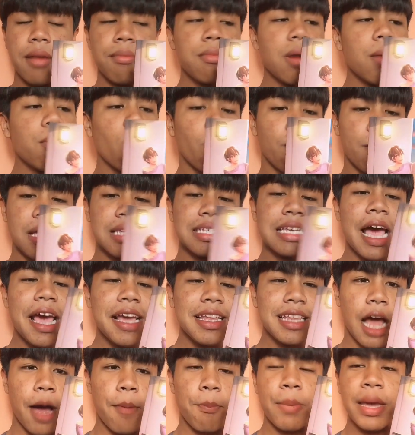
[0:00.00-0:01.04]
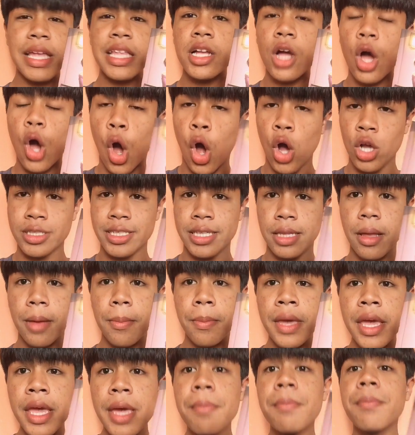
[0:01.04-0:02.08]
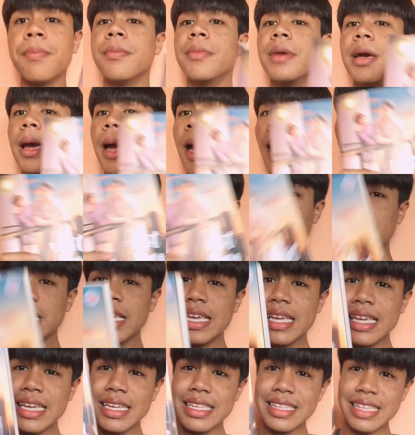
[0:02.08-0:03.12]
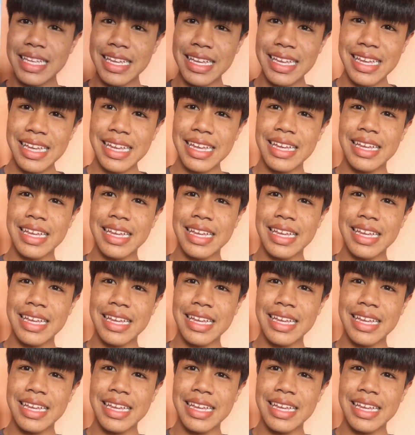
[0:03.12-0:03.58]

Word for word: เมื่อผมไม่ใช่เนี่ยเป็นของสนักพิมพ์มีดี